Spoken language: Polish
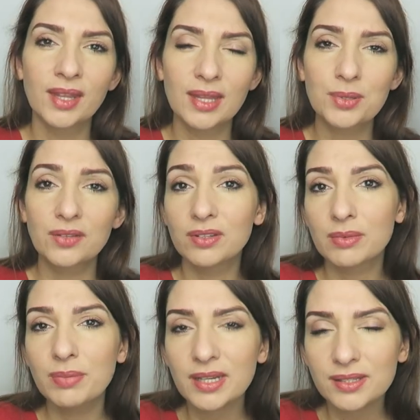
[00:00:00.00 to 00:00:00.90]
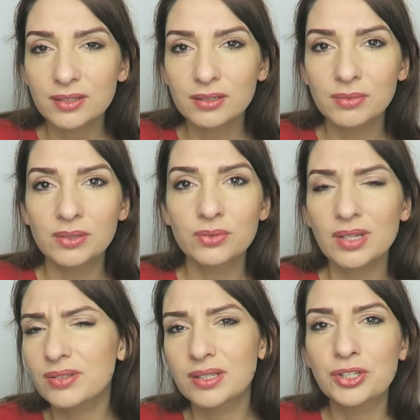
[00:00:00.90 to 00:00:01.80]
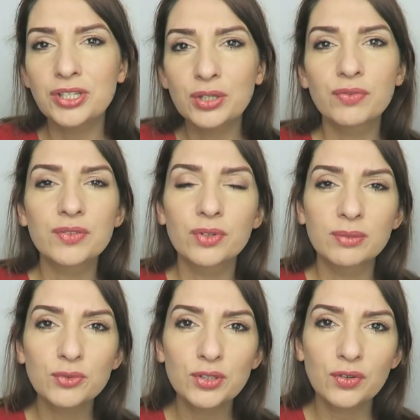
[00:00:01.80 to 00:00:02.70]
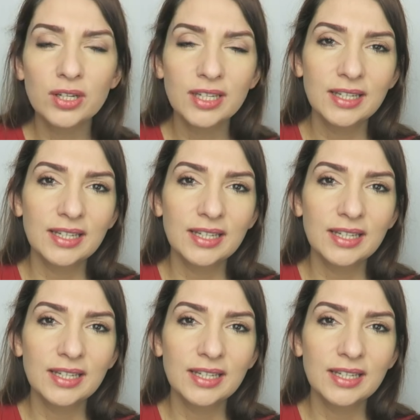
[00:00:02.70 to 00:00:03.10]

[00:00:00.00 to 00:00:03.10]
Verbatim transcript: na przykład firma Pirastra robi dużo, a tych czyścików jest w ogóle mnóstwo.